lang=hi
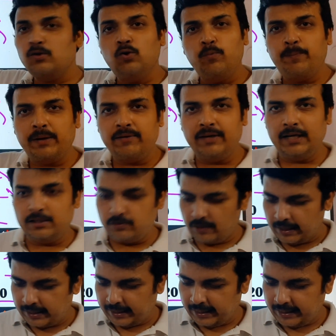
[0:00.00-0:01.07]
तो ऊपर वाला जो
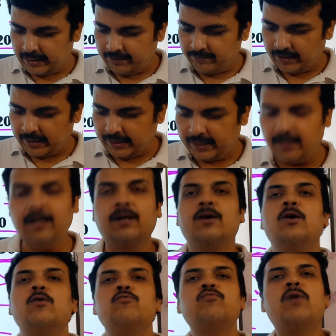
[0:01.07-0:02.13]
आंकड़ा ये वाला है ना
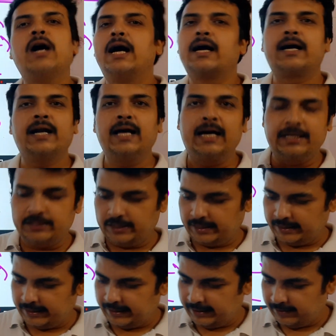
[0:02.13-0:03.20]
वो आंकड़ा आ
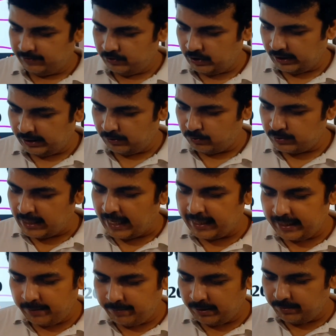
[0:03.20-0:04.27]
जाता है चलिए उस
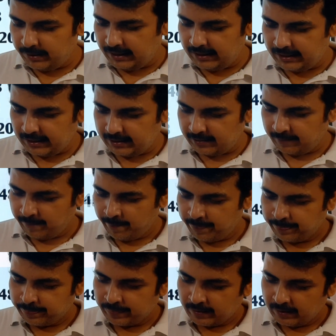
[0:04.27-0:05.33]
आंकड़े पे अभी नहीं जाना
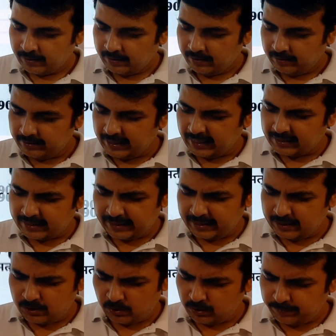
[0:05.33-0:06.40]
याद
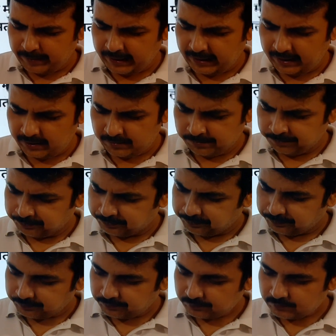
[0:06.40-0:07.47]
करने की जरूरत भी नहीं है
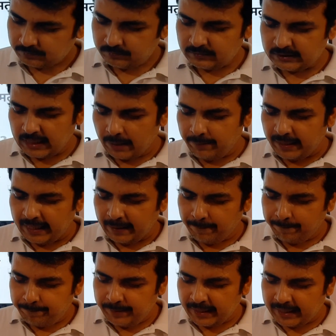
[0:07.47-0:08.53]
अब
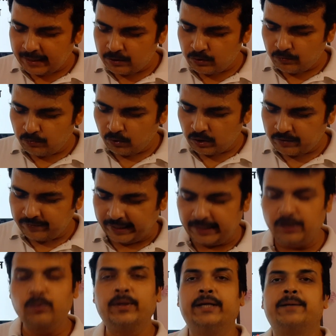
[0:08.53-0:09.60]
एमपी का जो वोट
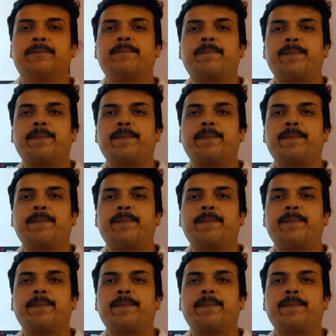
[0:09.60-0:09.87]
वैल्यू है